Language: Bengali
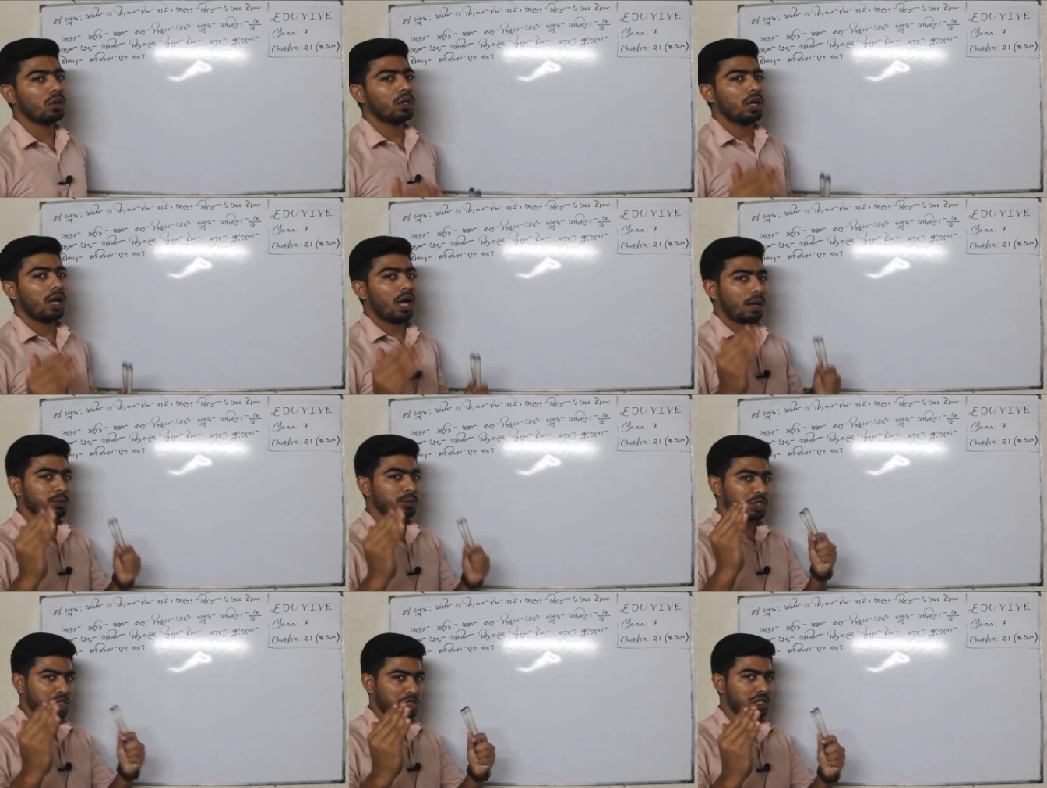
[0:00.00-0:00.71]
আমি
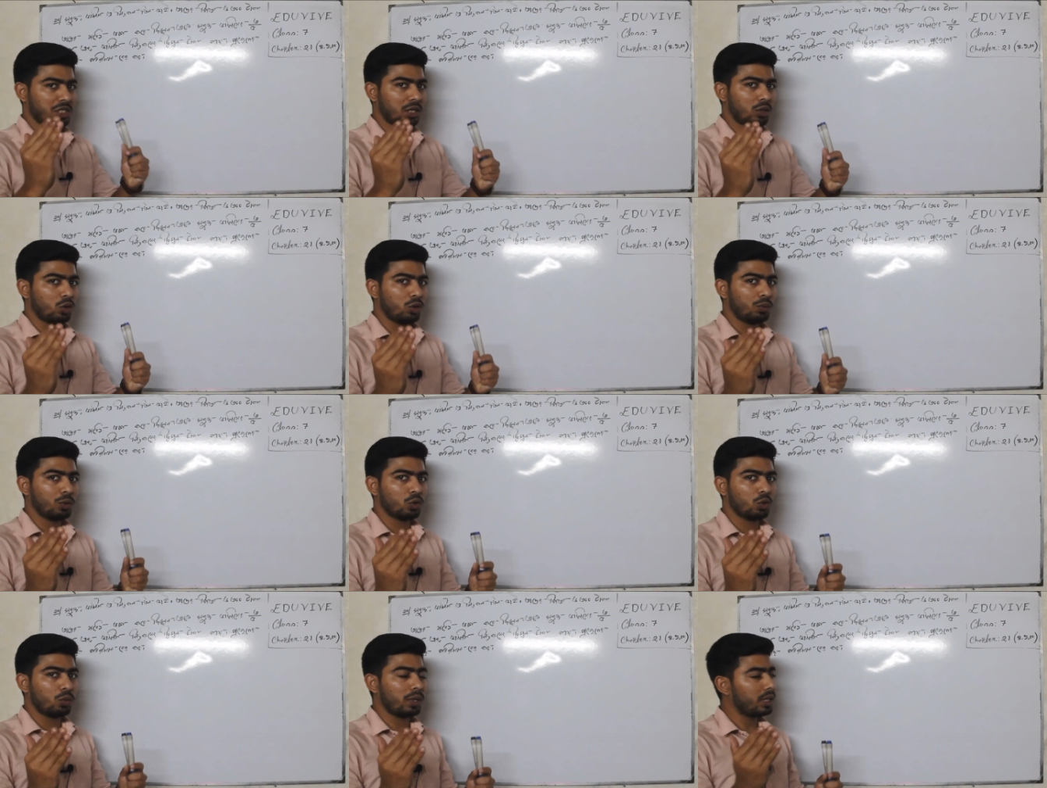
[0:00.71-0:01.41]
চেষ্টা করব
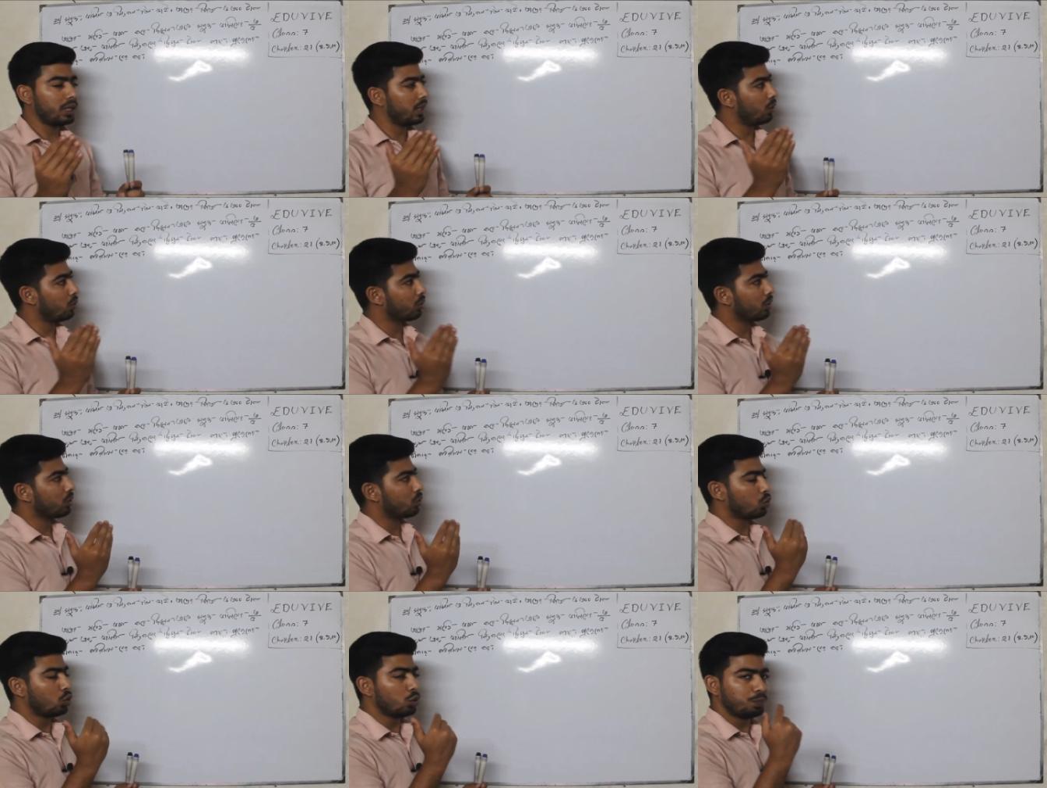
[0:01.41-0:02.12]
তোমাদের এই অঙ্কটি
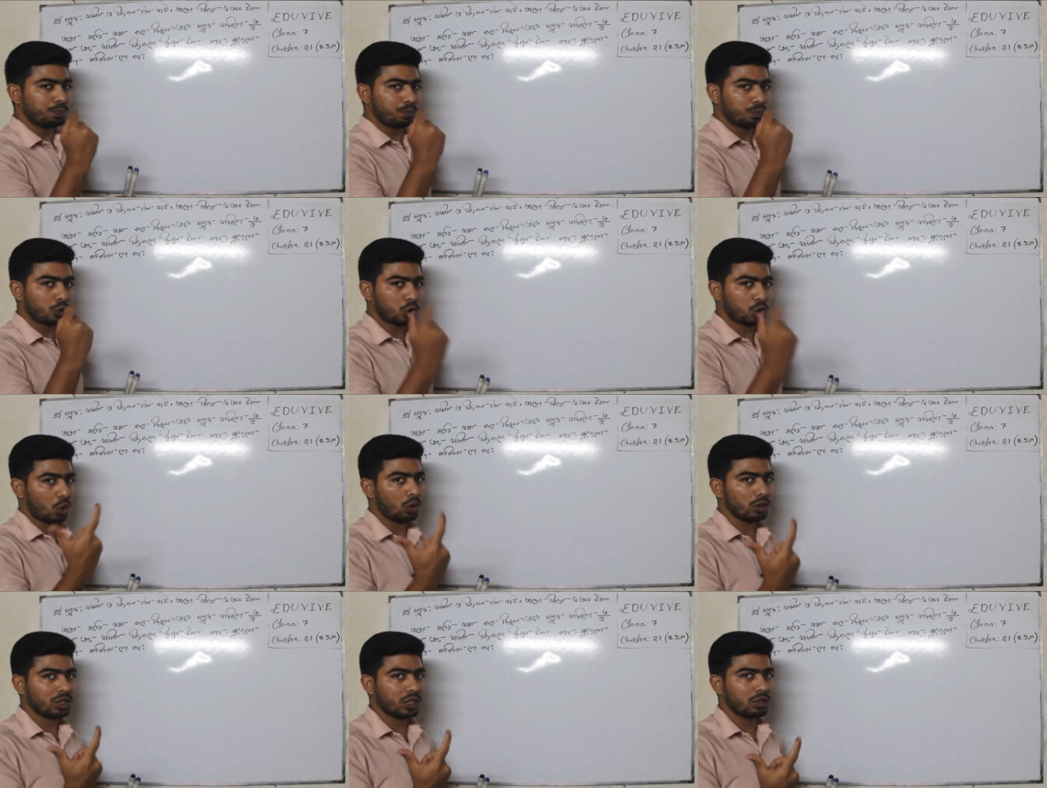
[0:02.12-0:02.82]
খুব
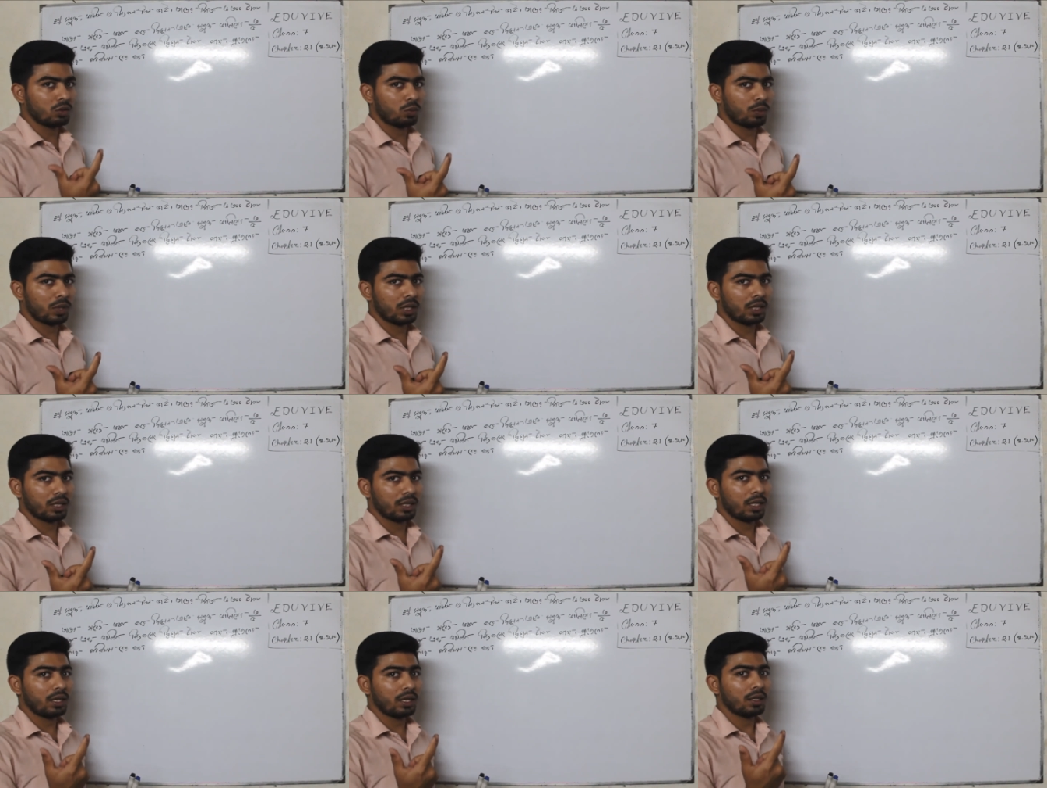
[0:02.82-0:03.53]
সহজেই তোমাদেরকে
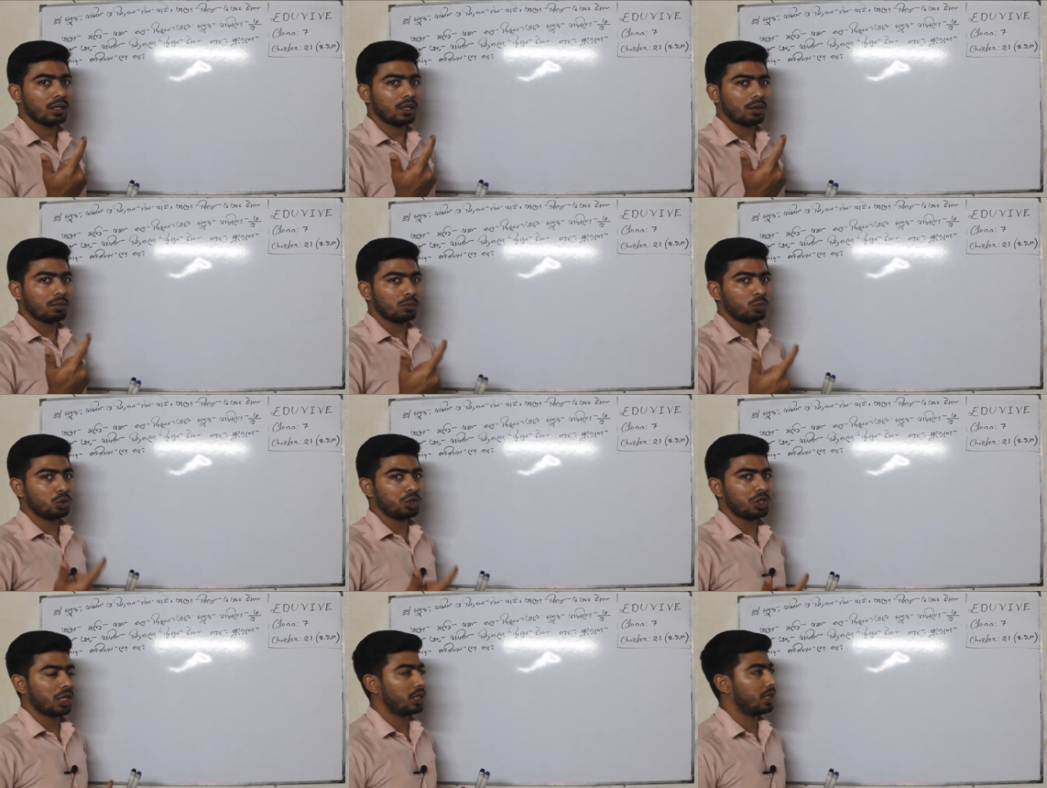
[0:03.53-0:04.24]

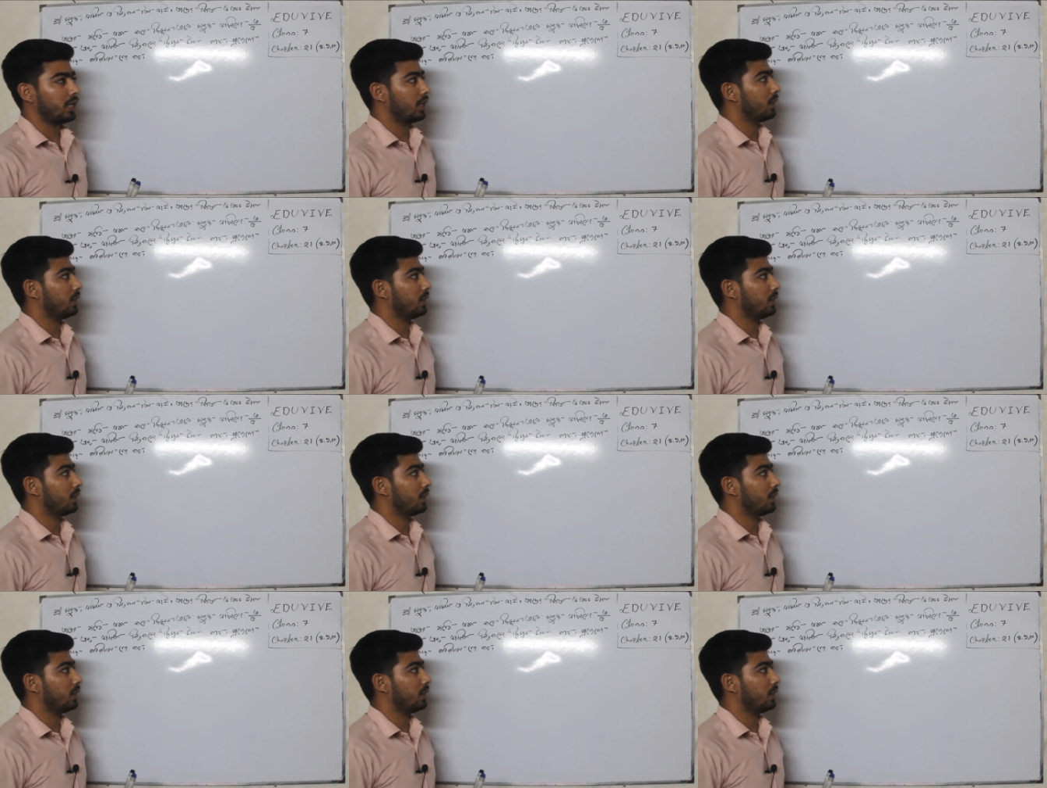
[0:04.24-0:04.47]
বুঝিয়ে দেওয়ার